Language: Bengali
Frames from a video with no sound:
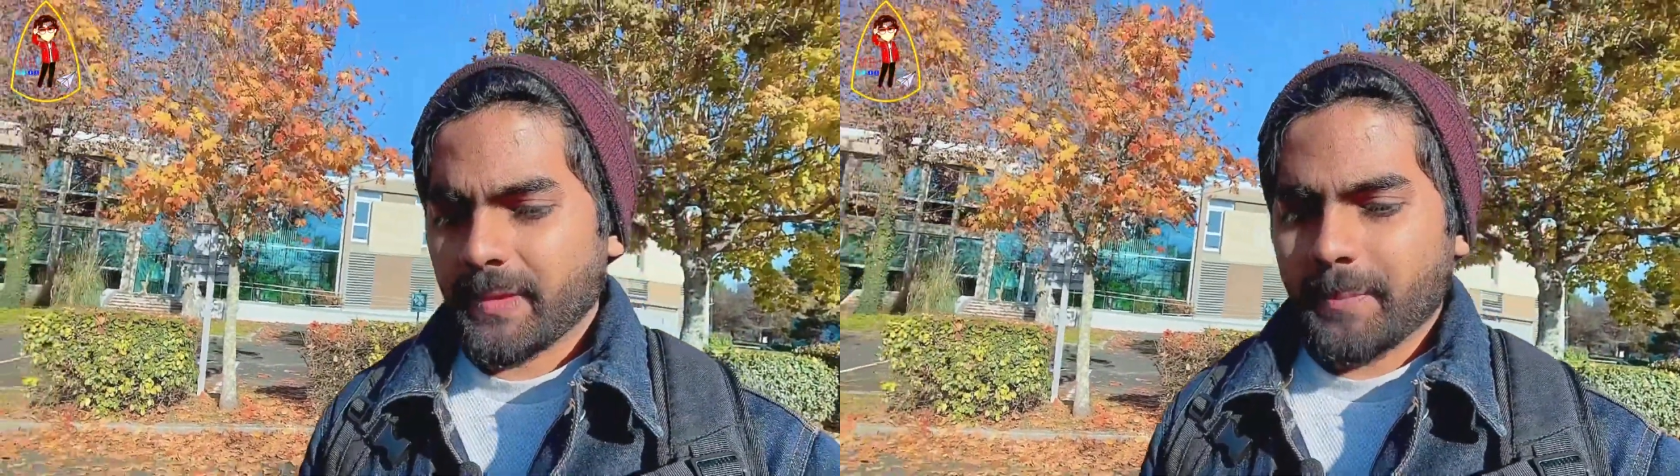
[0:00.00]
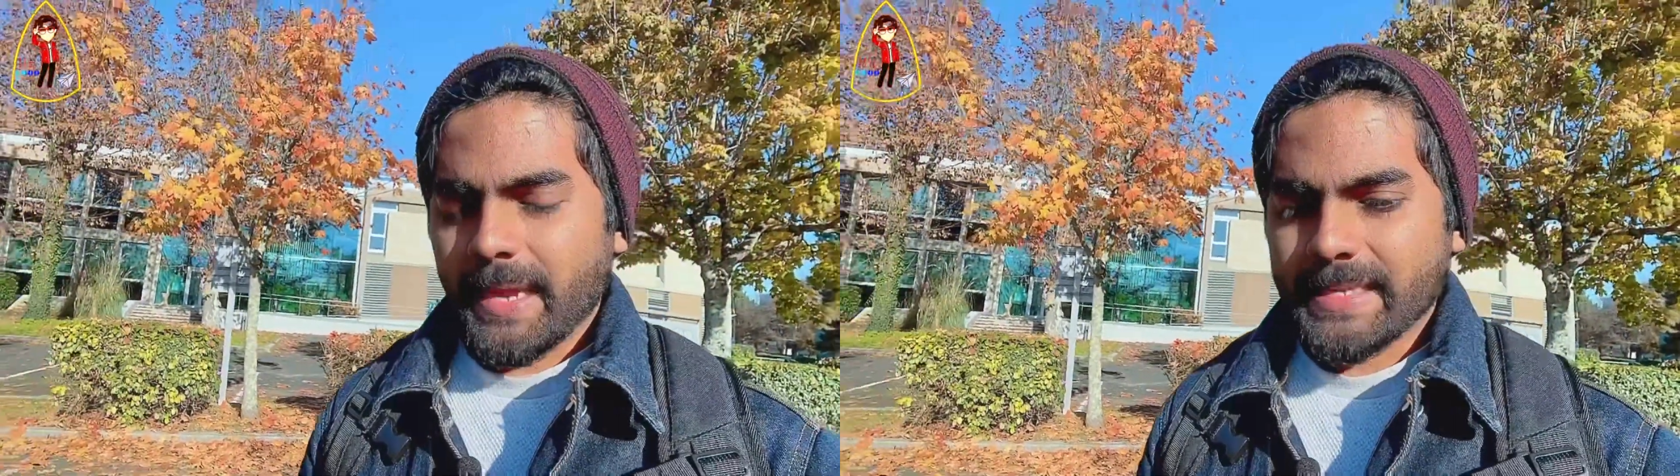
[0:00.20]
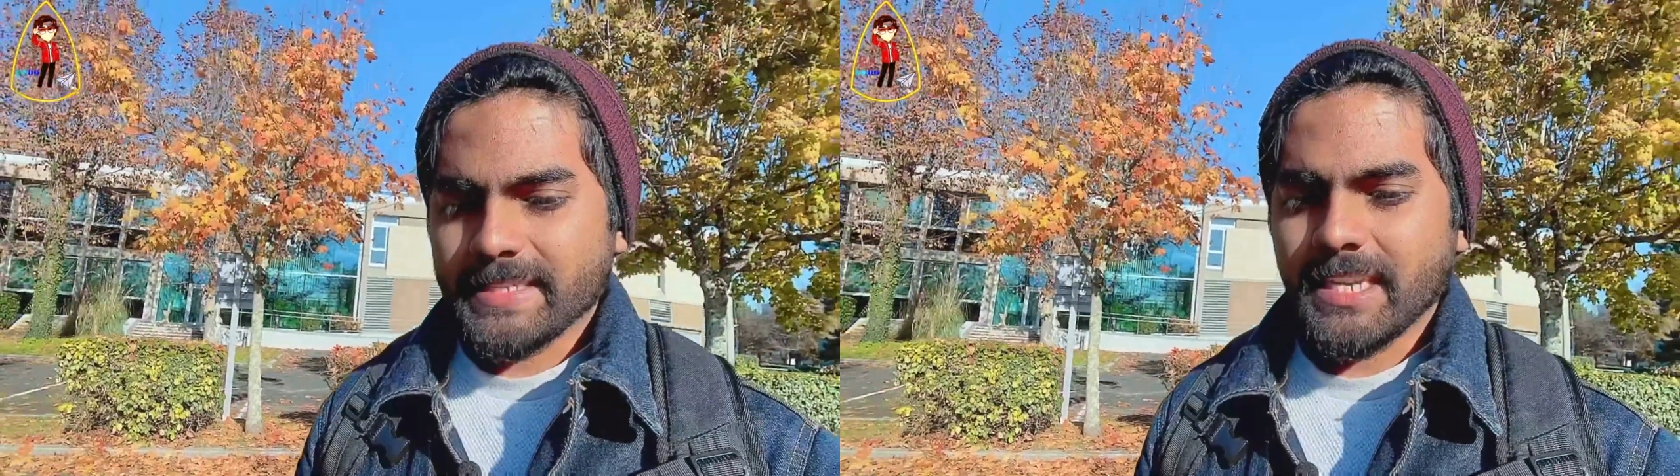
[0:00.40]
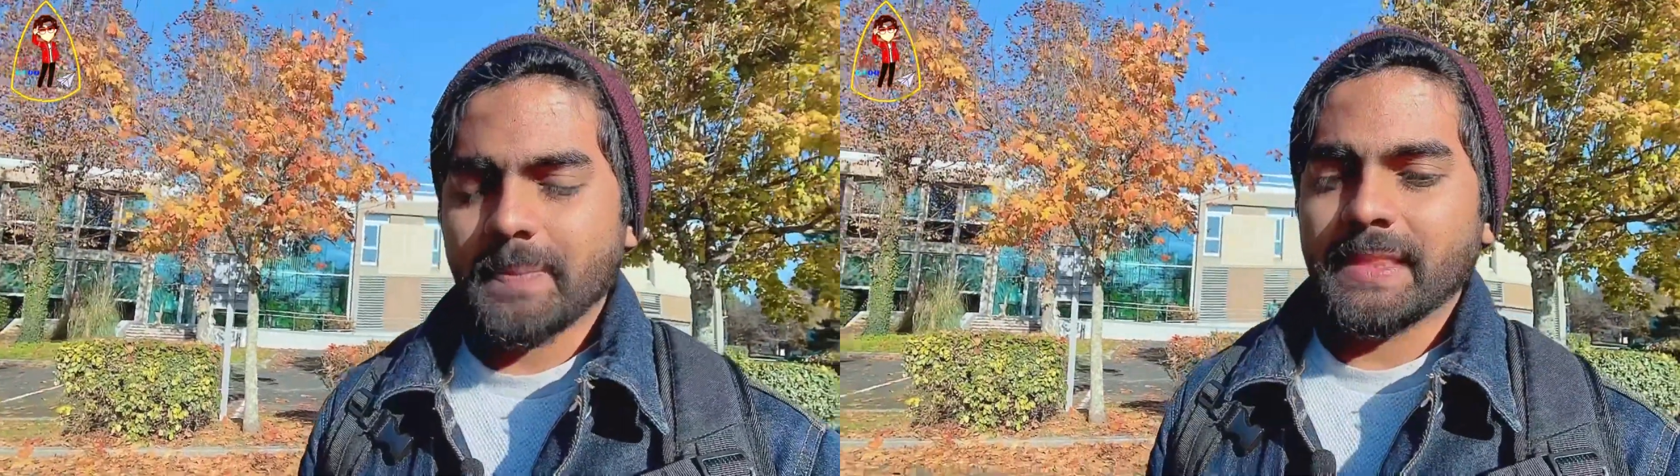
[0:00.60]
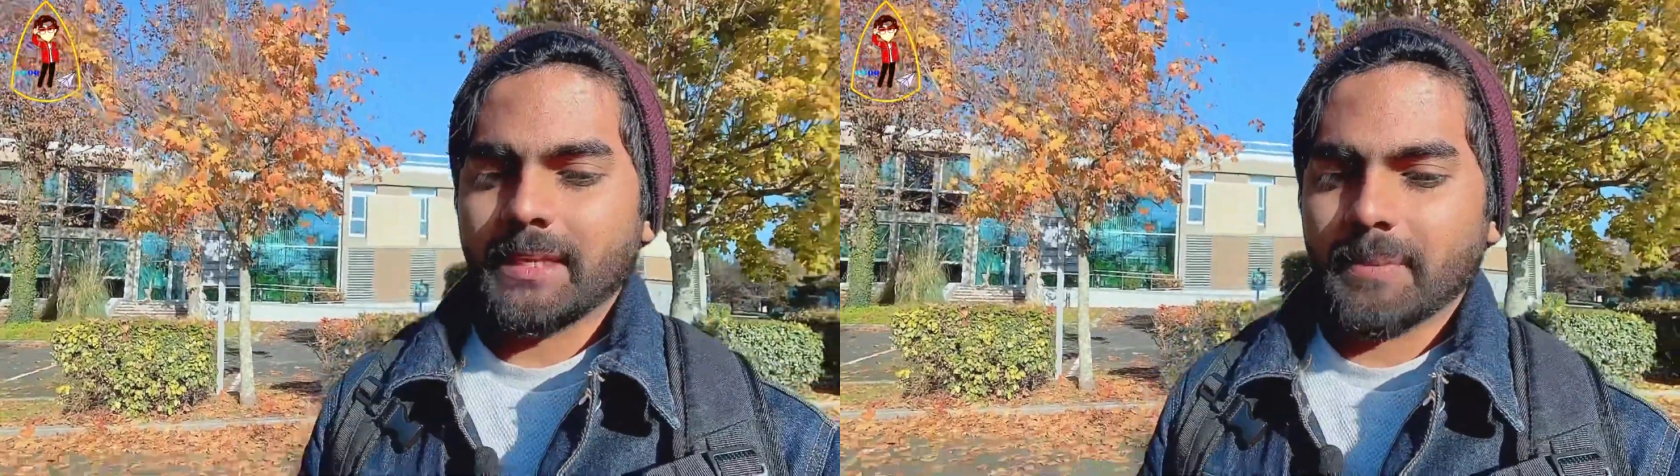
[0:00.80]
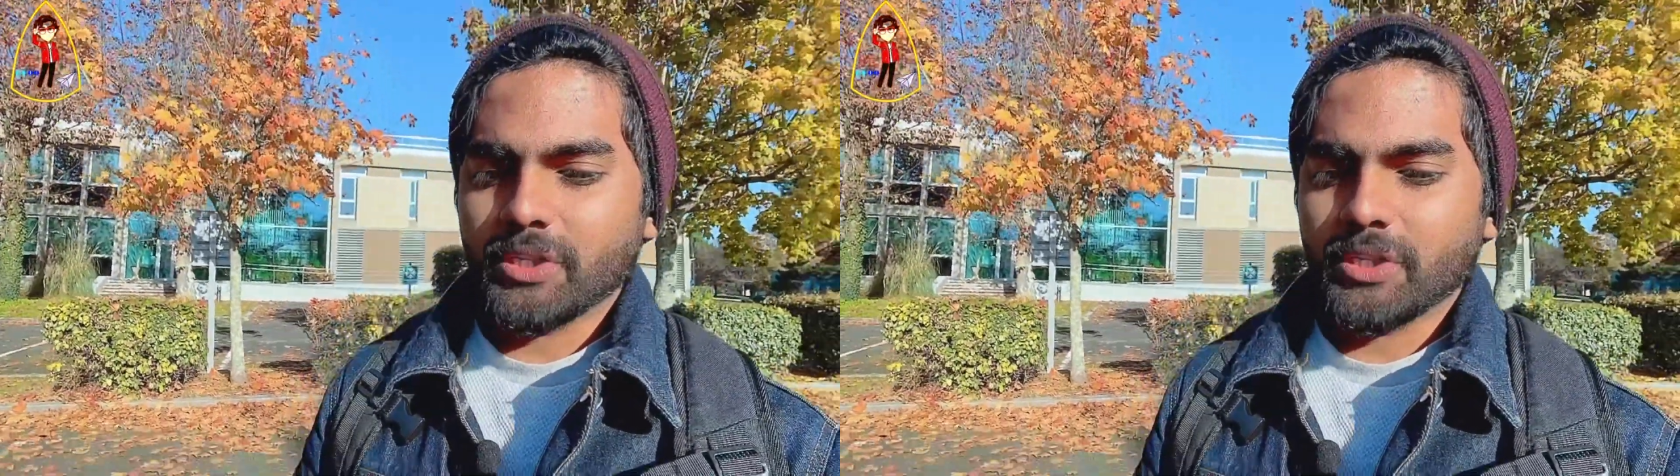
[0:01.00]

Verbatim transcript: ব্যাংক স্টেটমেন্ট দিবেন